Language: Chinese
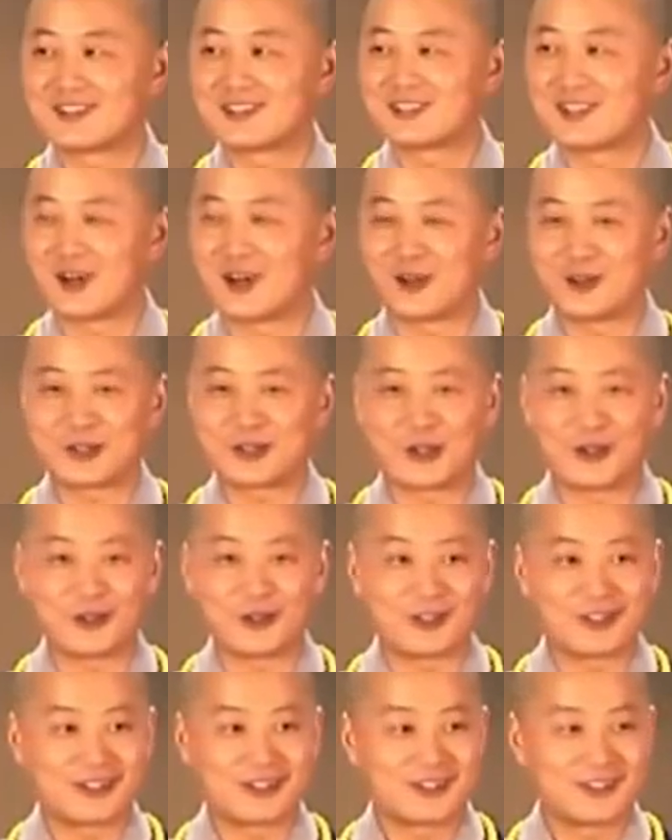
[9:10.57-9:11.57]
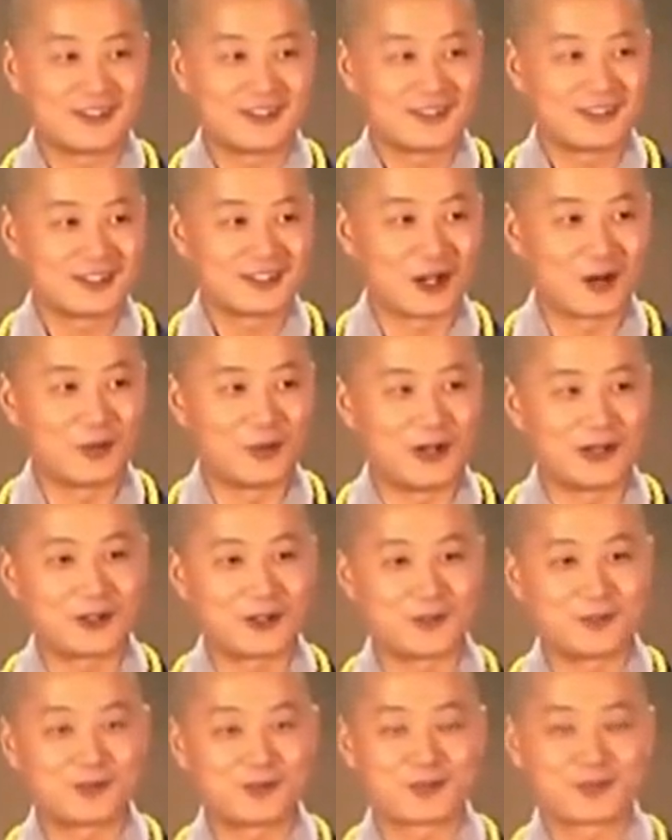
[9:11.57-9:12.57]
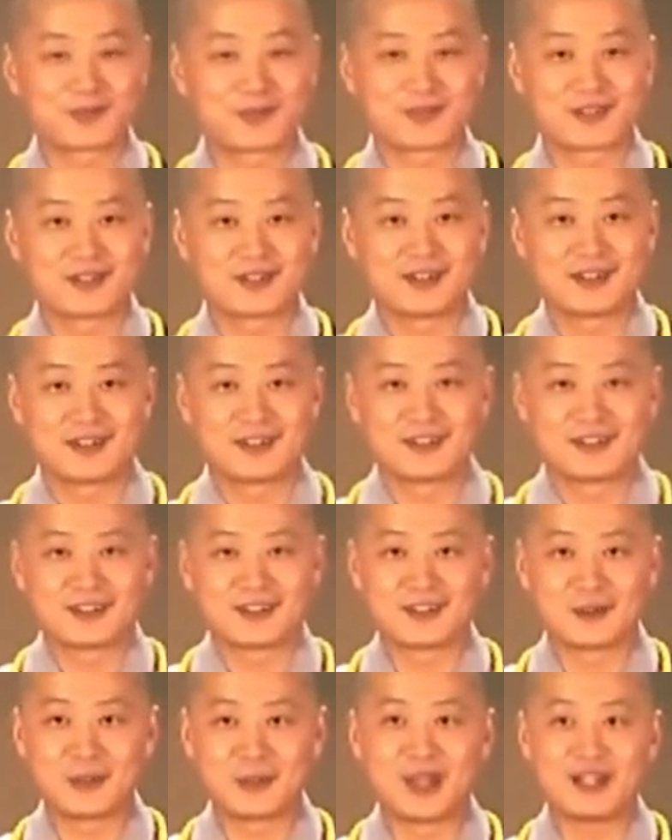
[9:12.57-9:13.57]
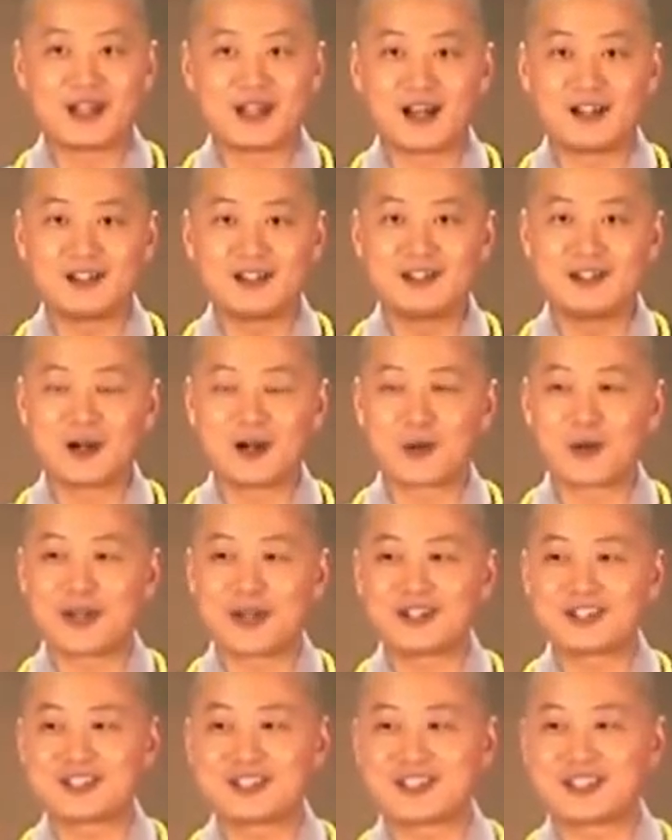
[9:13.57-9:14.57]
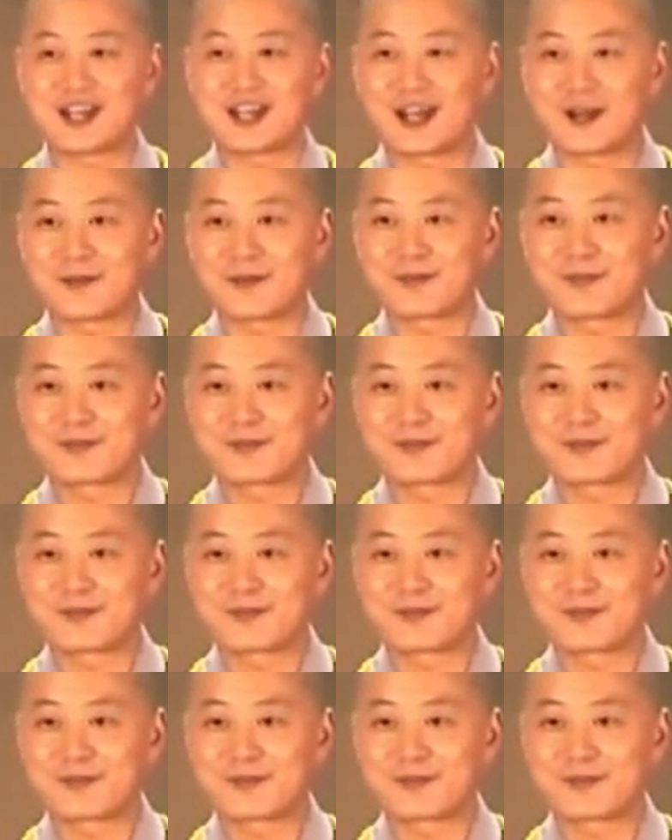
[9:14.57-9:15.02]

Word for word: 教导小朋友培养乐观的心态。